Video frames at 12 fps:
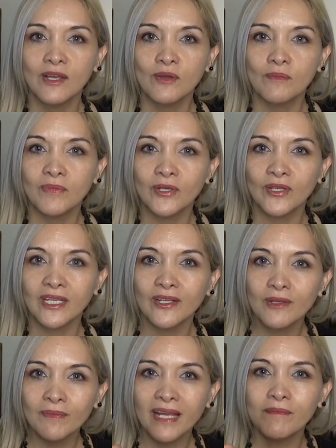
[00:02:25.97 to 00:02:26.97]
Pero quiero
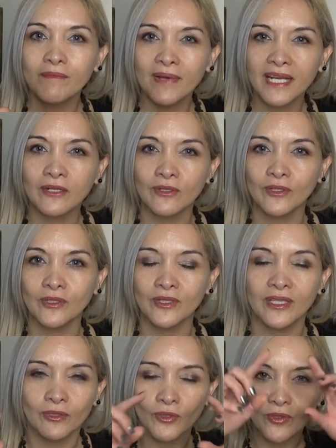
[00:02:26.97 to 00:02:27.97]
irme al marco
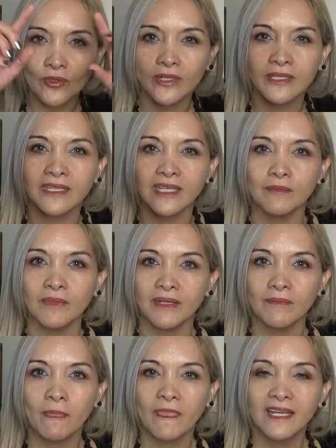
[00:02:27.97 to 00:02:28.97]
de todo el tema,
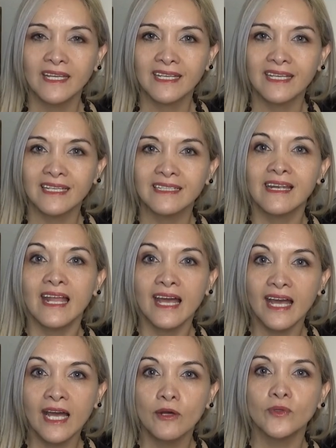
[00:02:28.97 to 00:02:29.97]
que es la
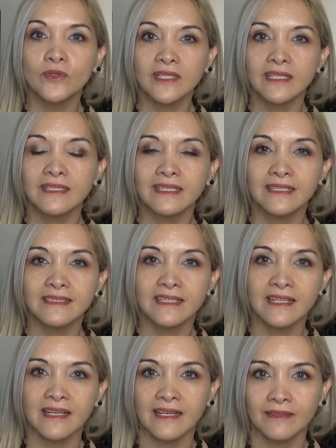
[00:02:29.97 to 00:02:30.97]

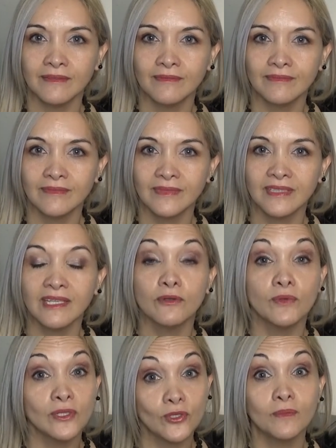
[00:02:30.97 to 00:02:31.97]
autenticidad de
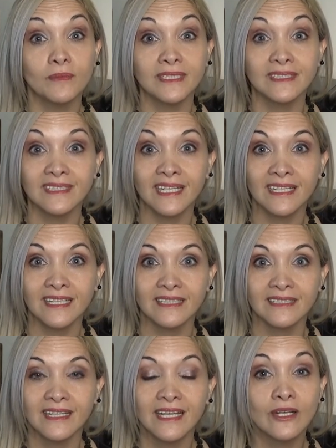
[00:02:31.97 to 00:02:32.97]
nuestros mensajes,
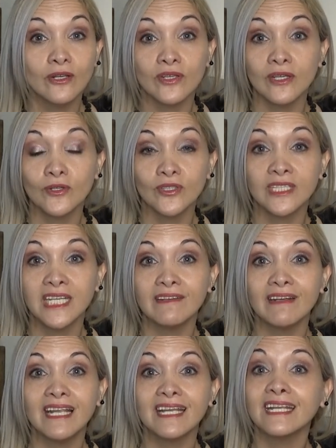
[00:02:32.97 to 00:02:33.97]
lo que
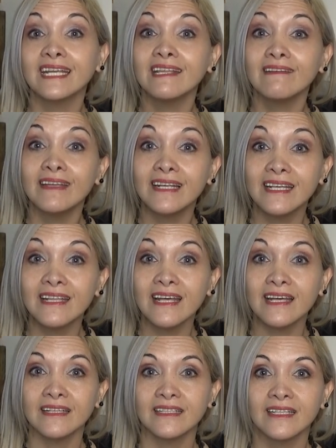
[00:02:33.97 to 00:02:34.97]
conlleva la
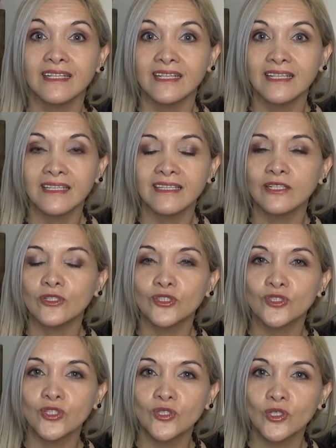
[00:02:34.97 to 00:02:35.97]
credibilidad de
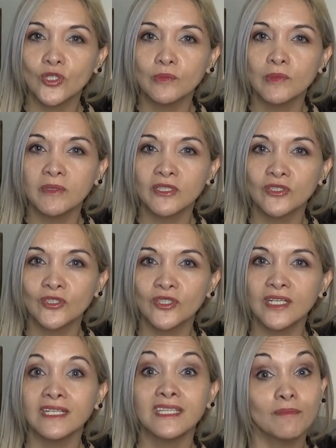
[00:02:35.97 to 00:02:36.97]
nosotros como
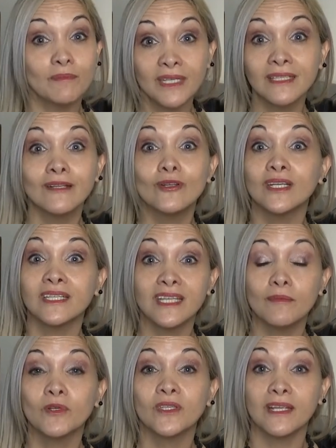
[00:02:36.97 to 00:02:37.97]
personas y también de lo que
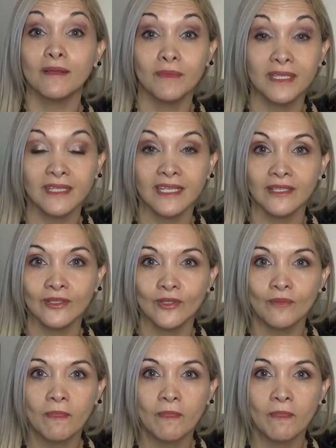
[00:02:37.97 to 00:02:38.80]
estamos transmitiendo.